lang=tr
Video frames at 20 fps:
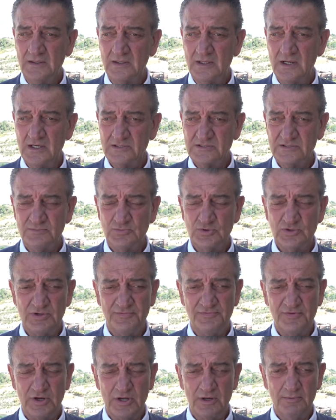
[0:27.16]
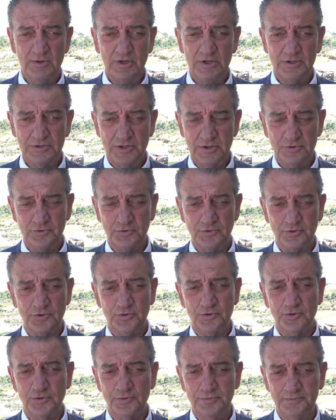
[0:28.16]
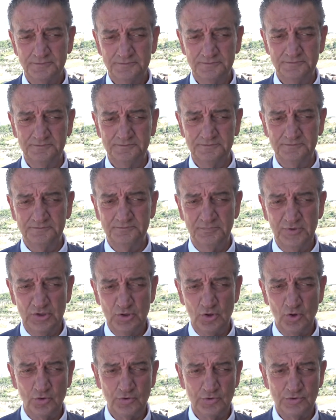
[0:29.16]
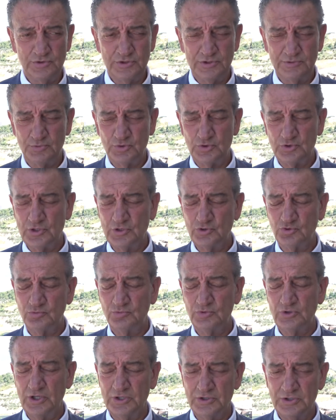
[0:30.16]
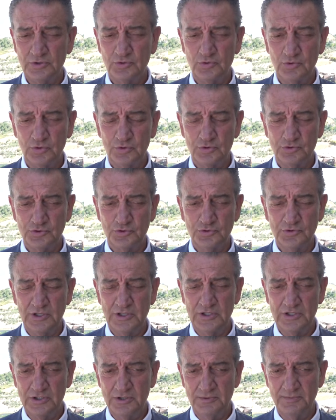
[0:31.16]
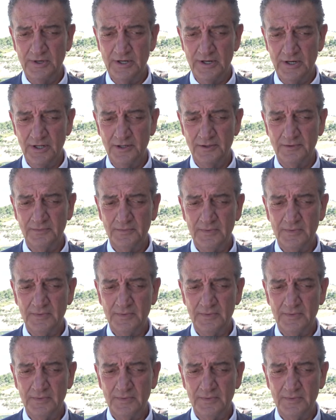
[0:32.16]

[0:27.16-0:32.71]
Gazi Mustafa Kemal Atatürk 1923'te Cumhuriyet'in kuruluşundan itibaren